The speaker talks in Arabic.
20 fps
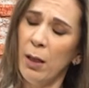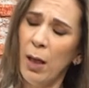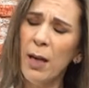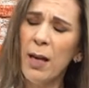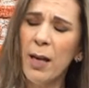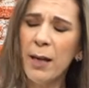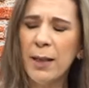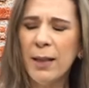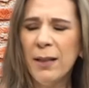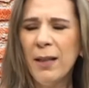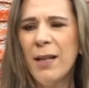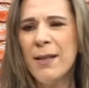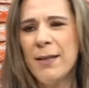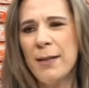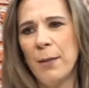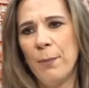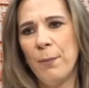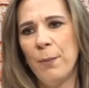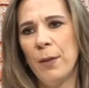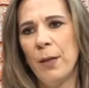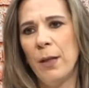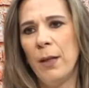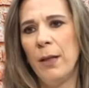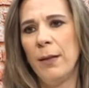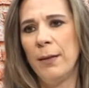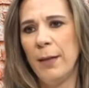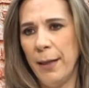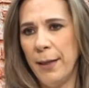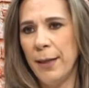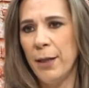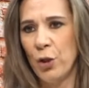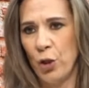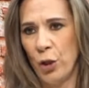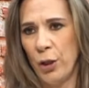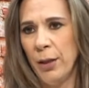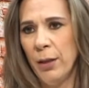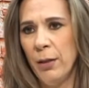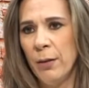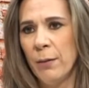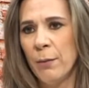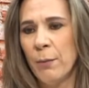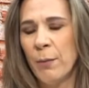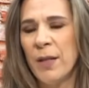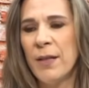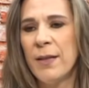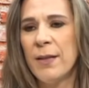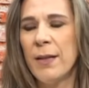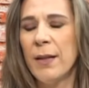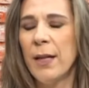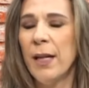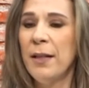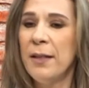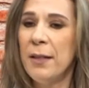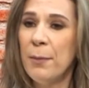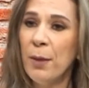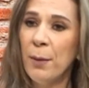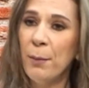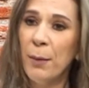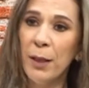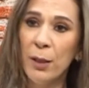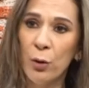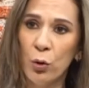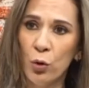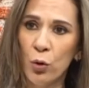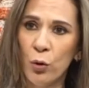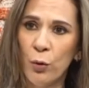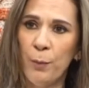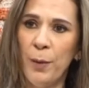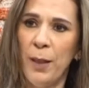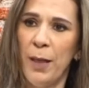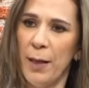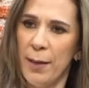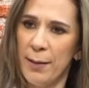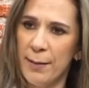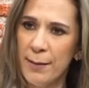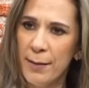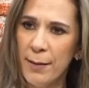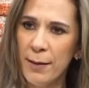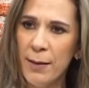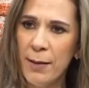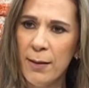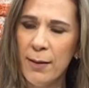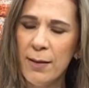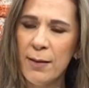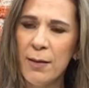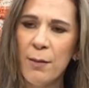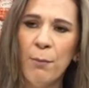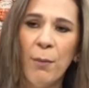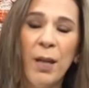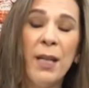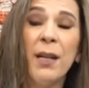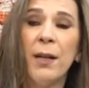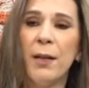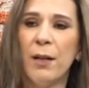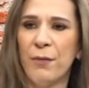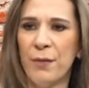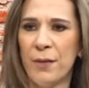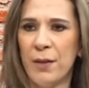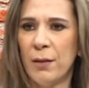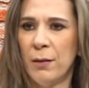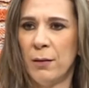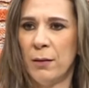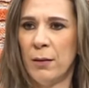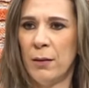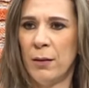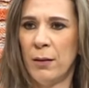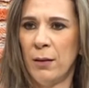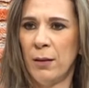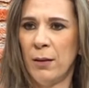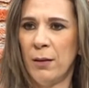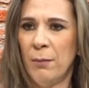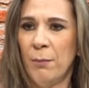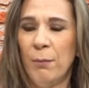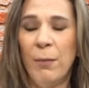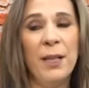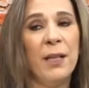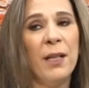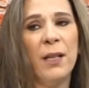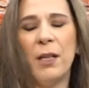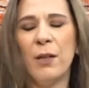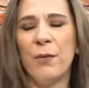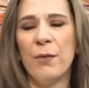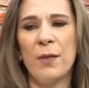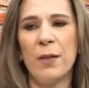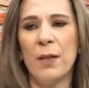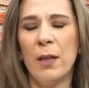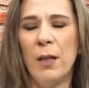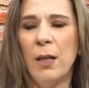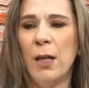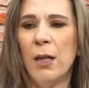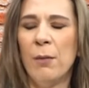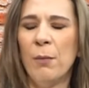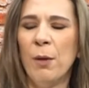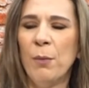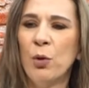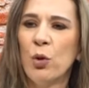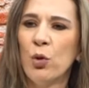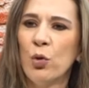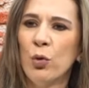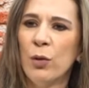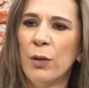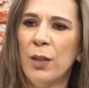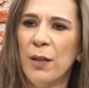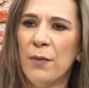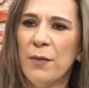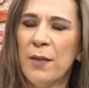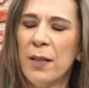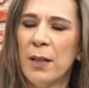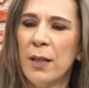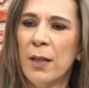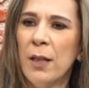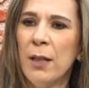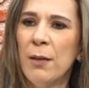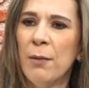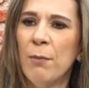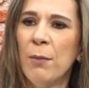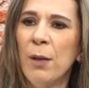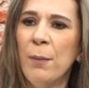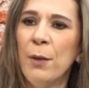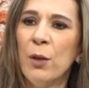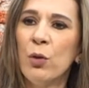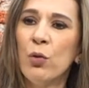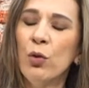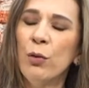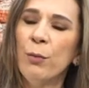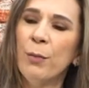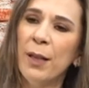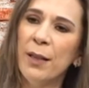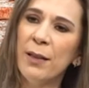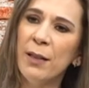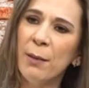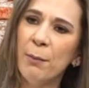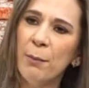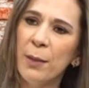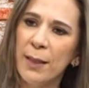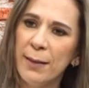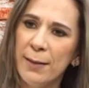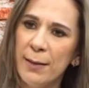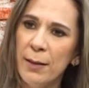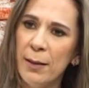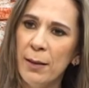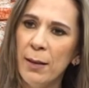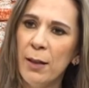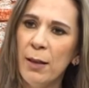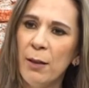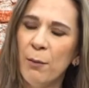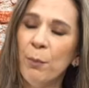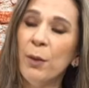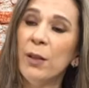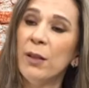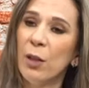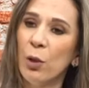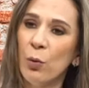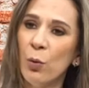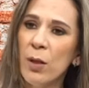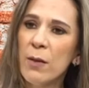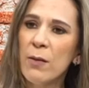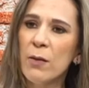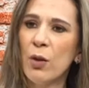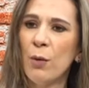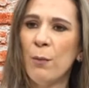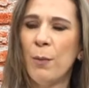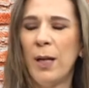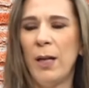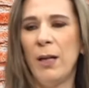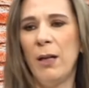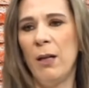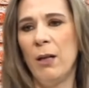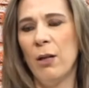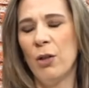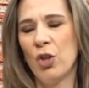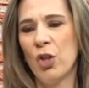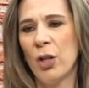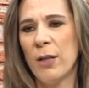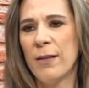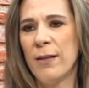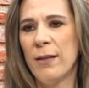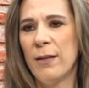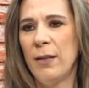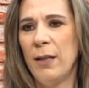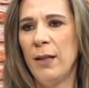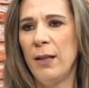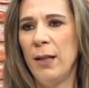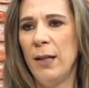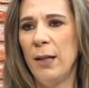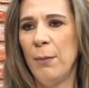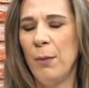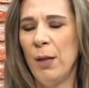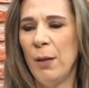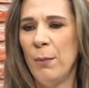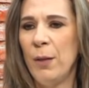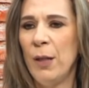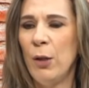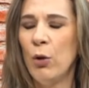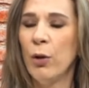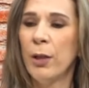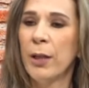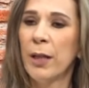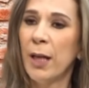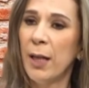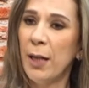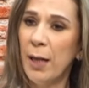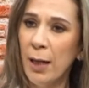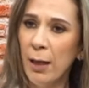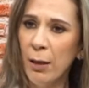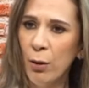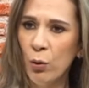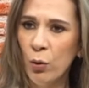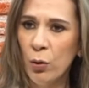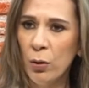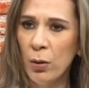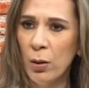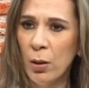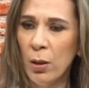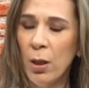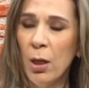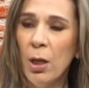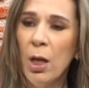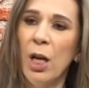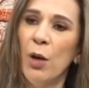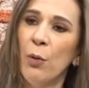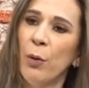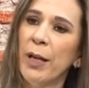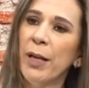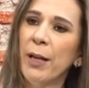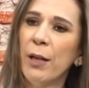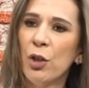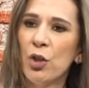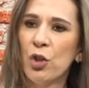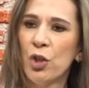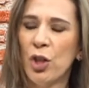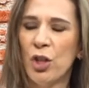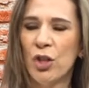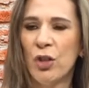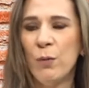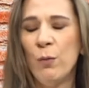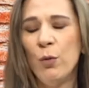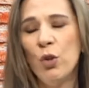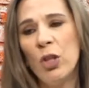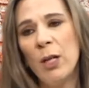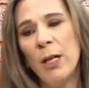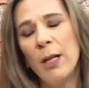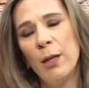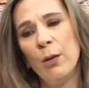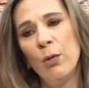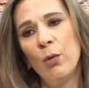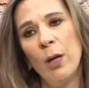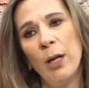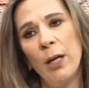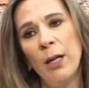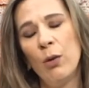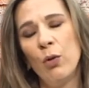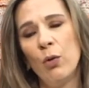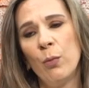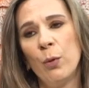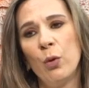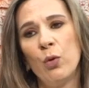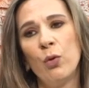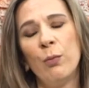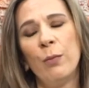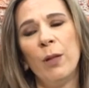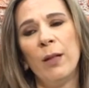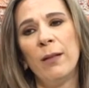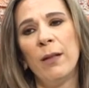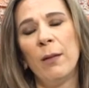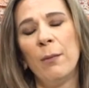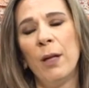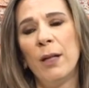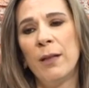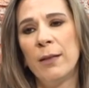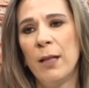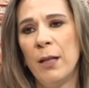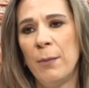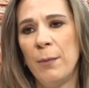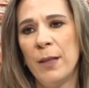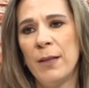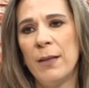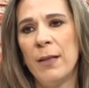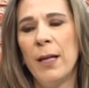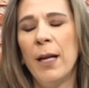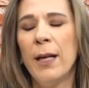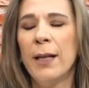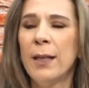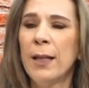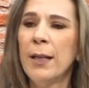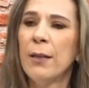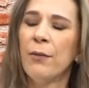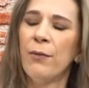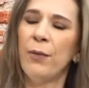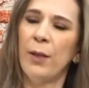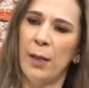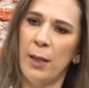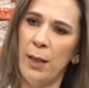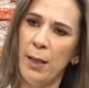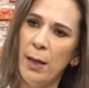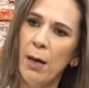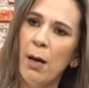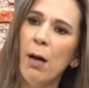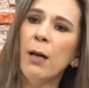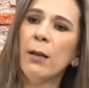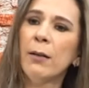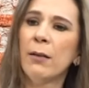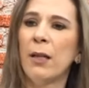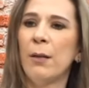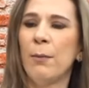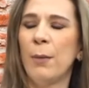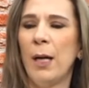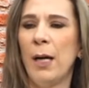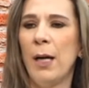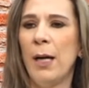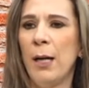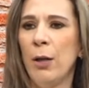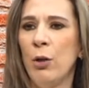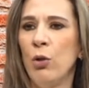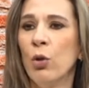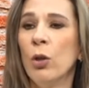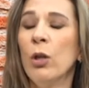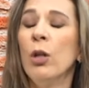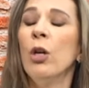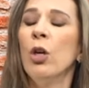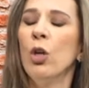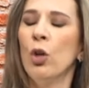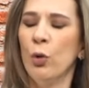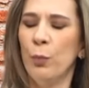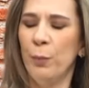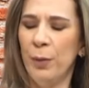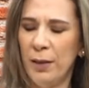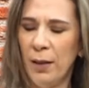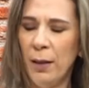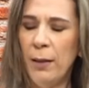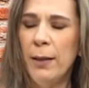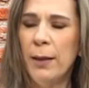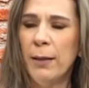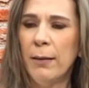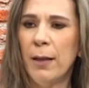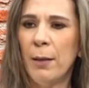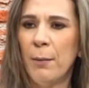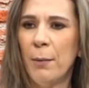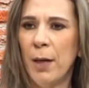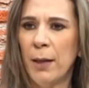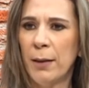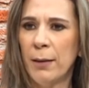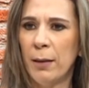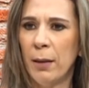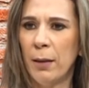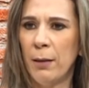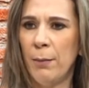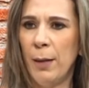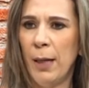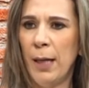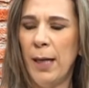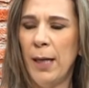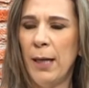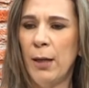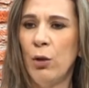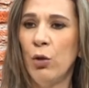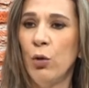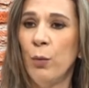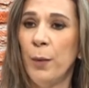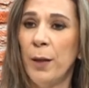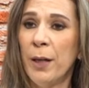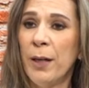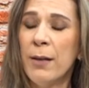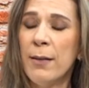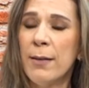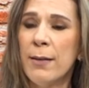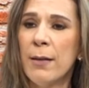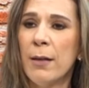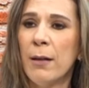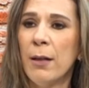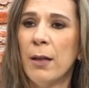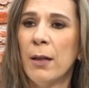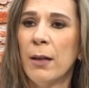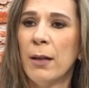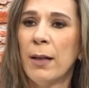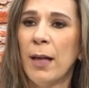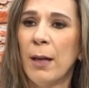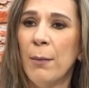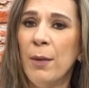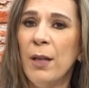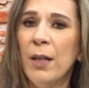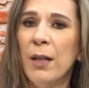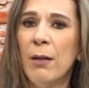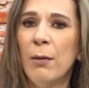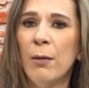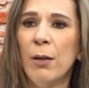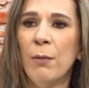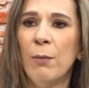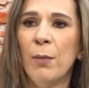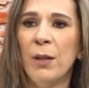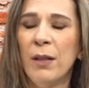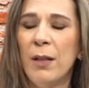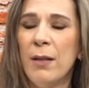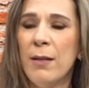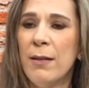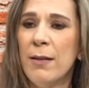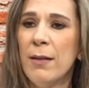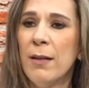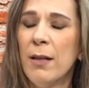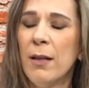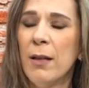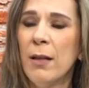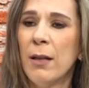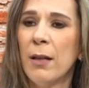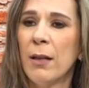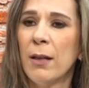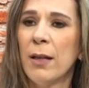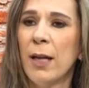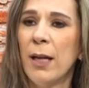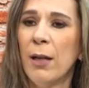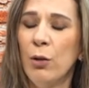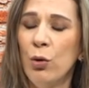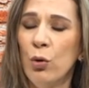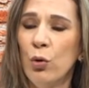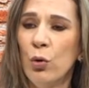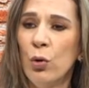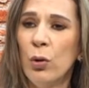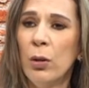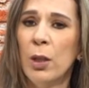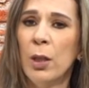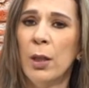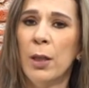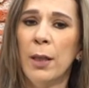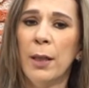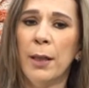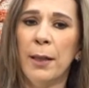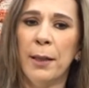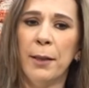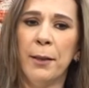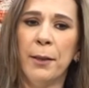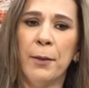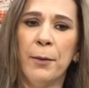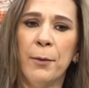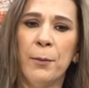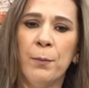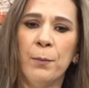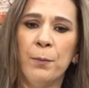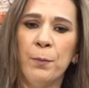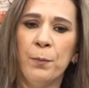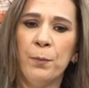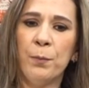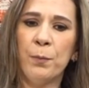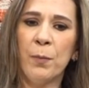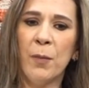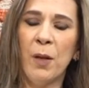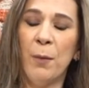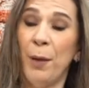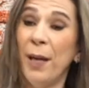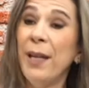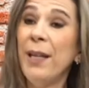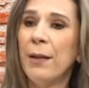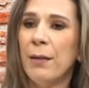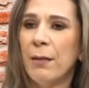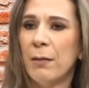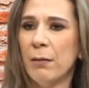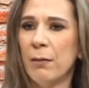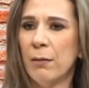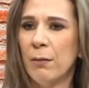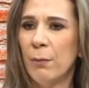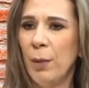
ايه أكيد حسب الدرجة بس مم. اهتماماته بالأساس منا نفسها منا نفسها منا نفسها لا ما بتكون نفسها ما بيكون مهتم كتير بالتواصل مع الشخص الثاني اللي مقابله إن كان أهله او غير اشخاص مش لانه اهله بيكون مهتم اكثر بكثير اكيد في علاقه اكثر مع اهله وبضل يهتم اكثر مع اهله بس آه، كمان بتحسي كانه بعيد